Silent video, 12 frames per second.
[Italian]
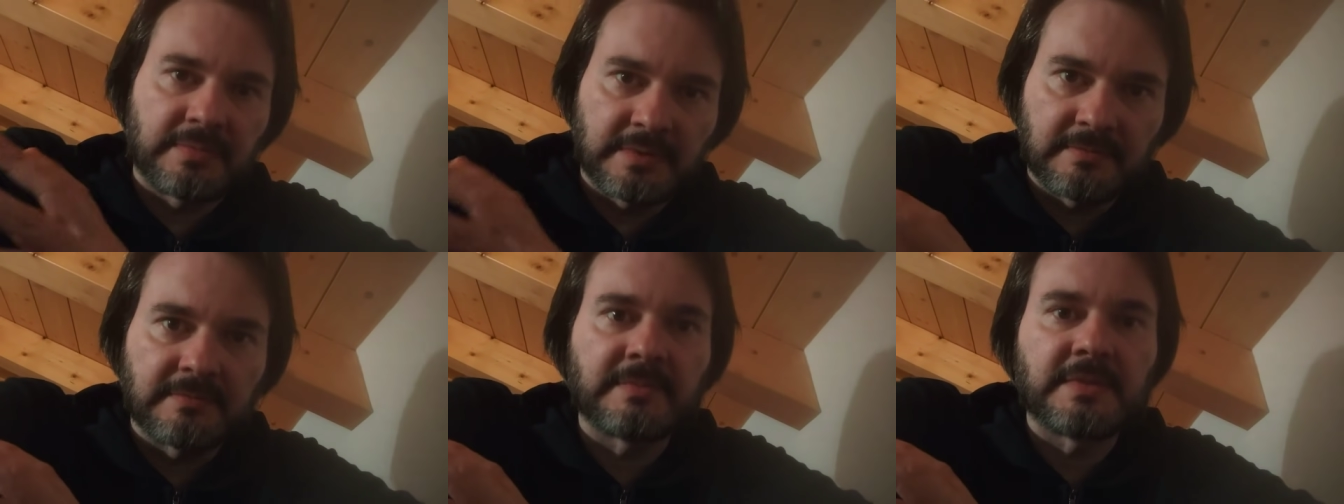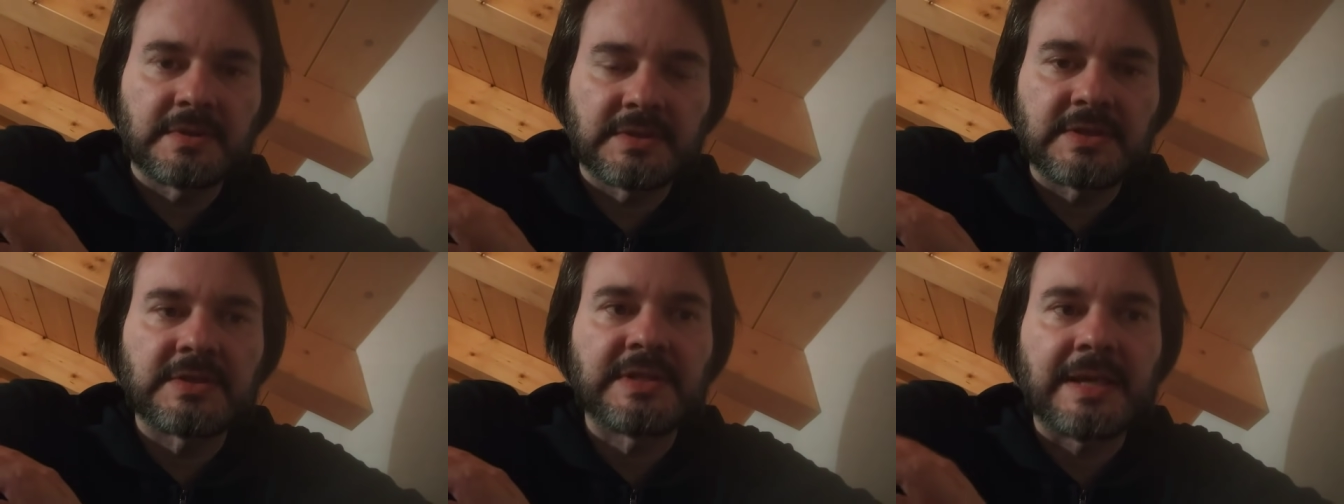eh,
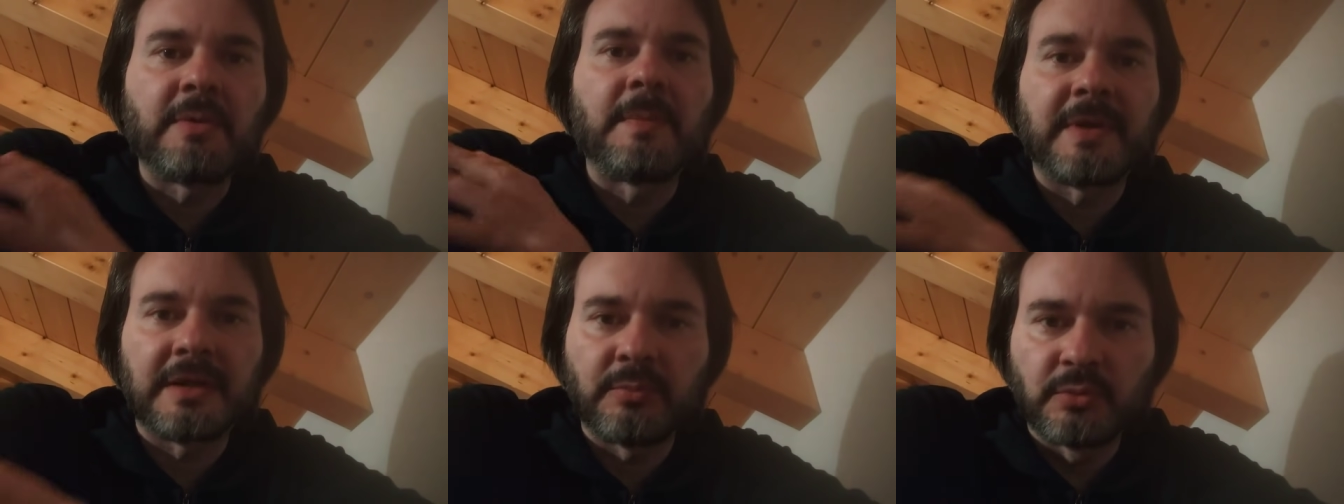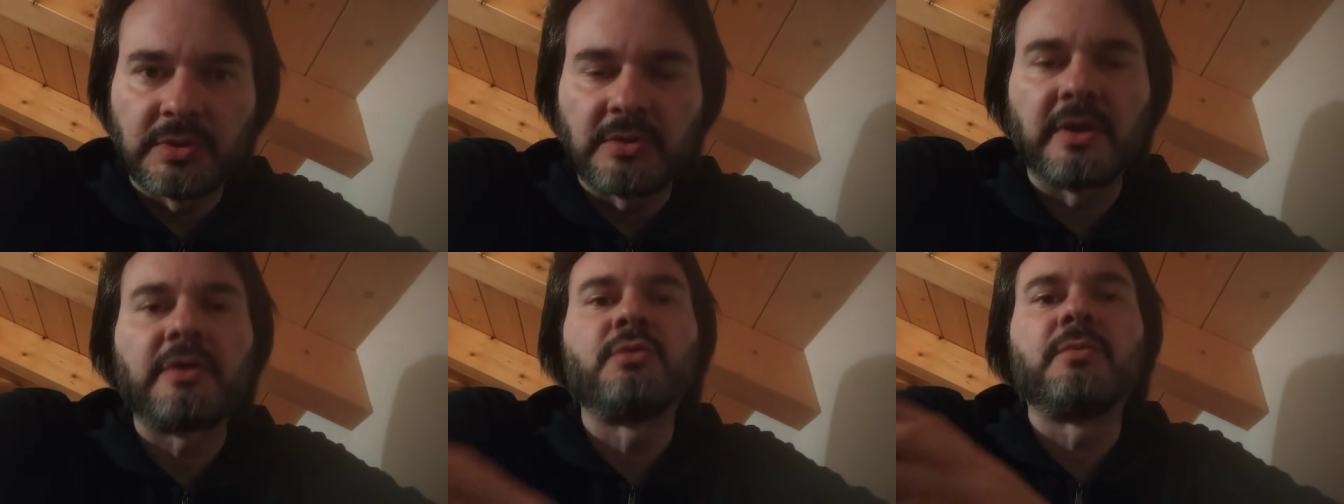siamo a pari punti
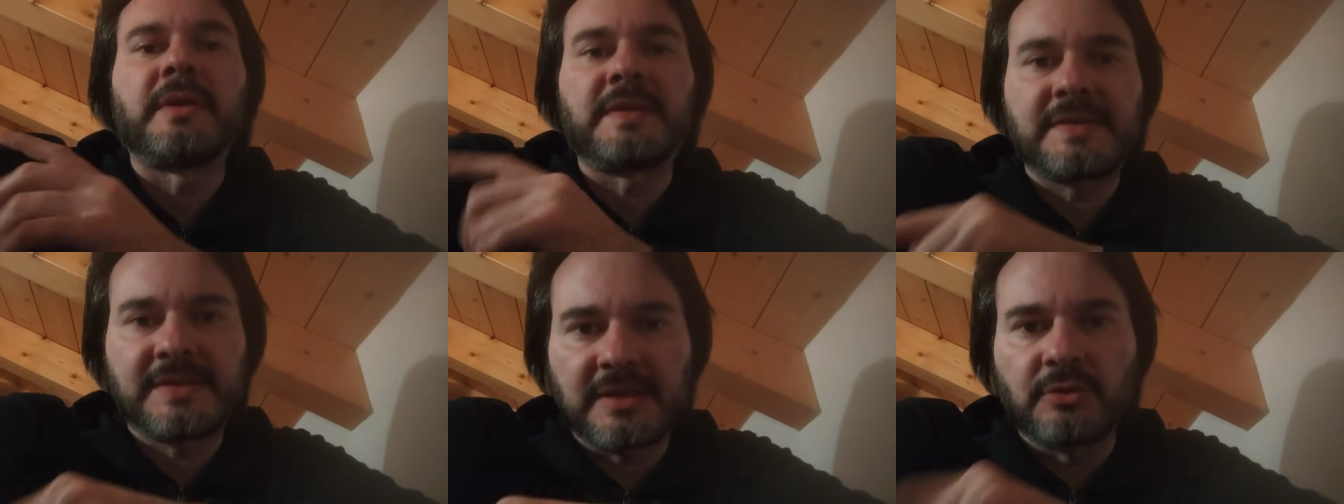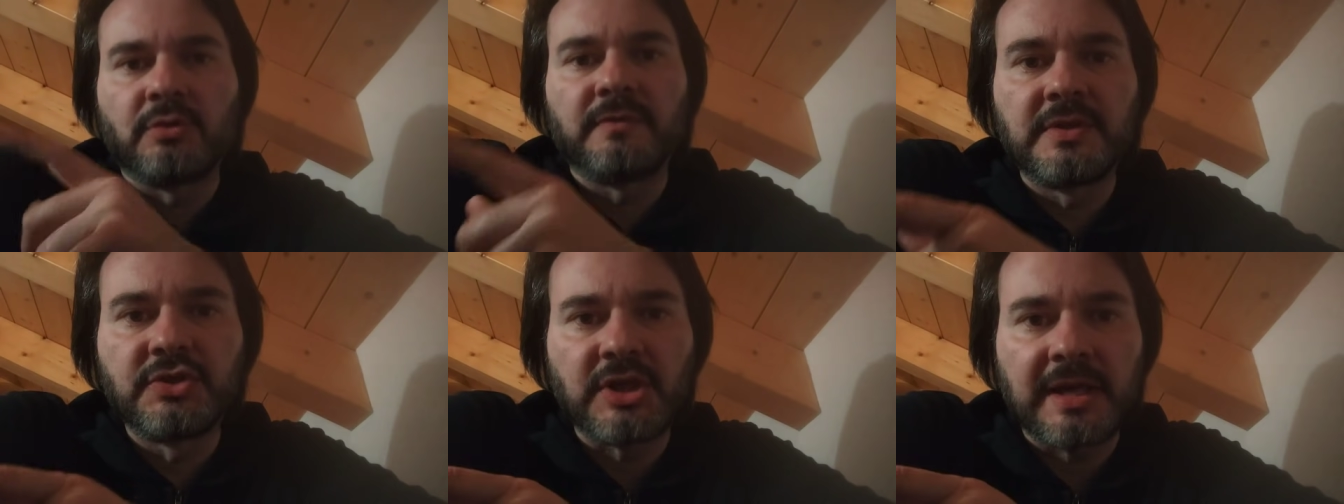con la Juve se noi
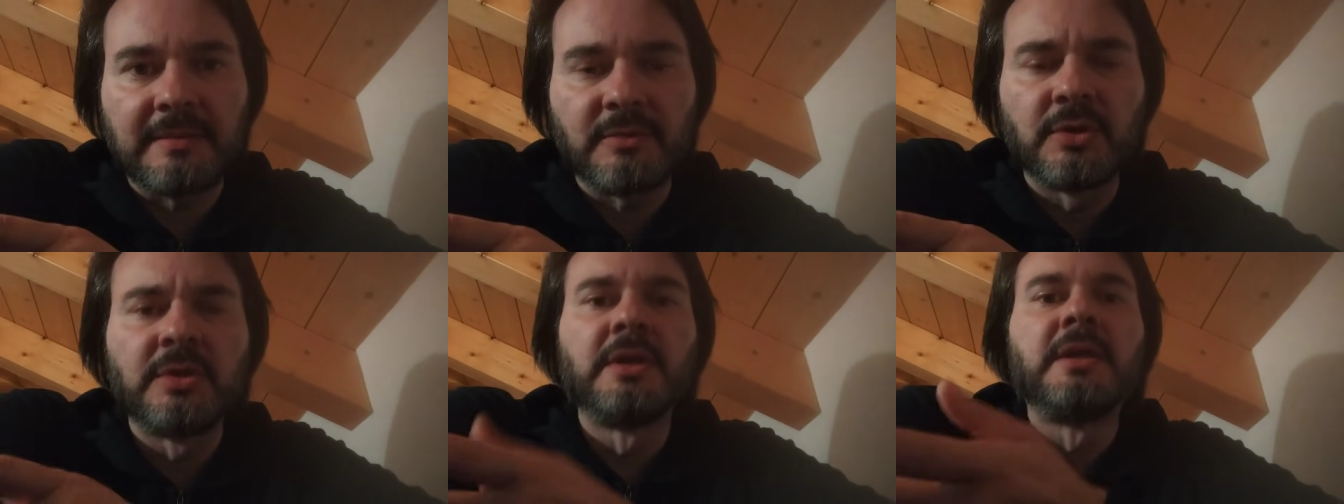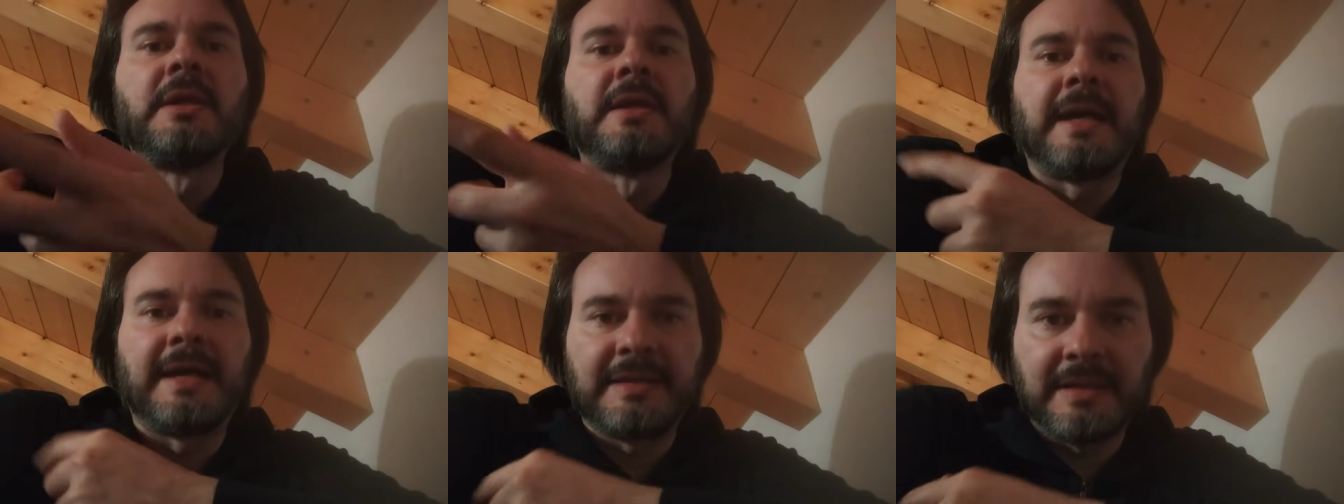vinciamo
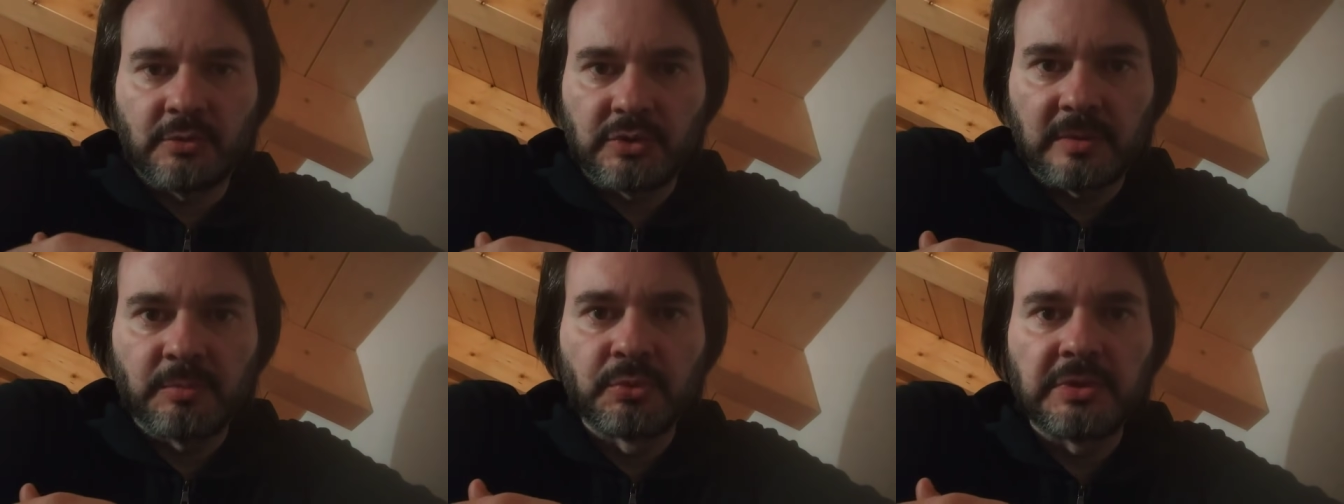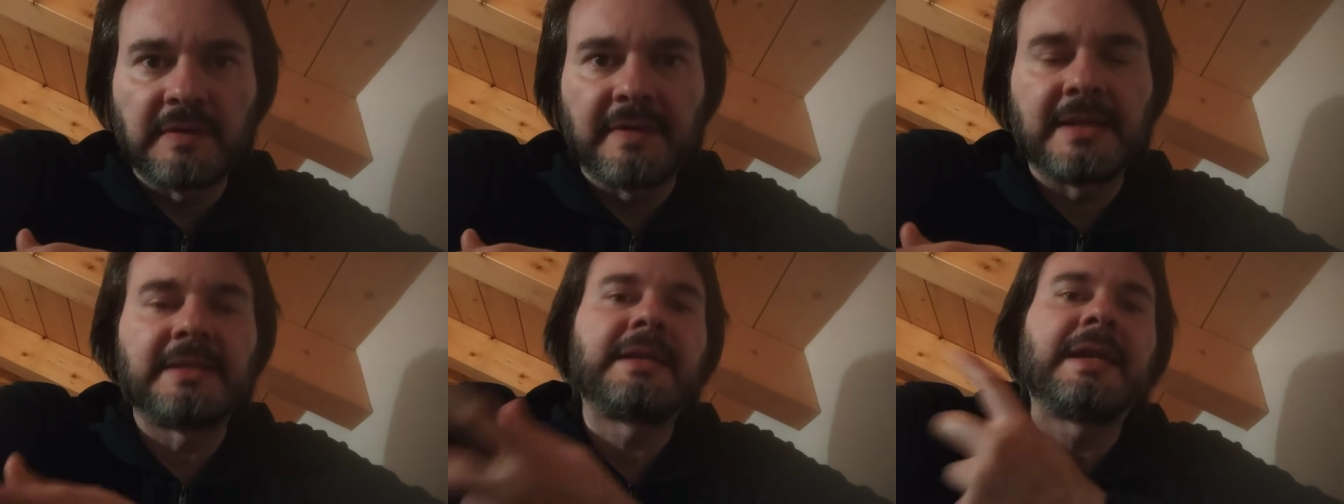andiamo tre punti avanti.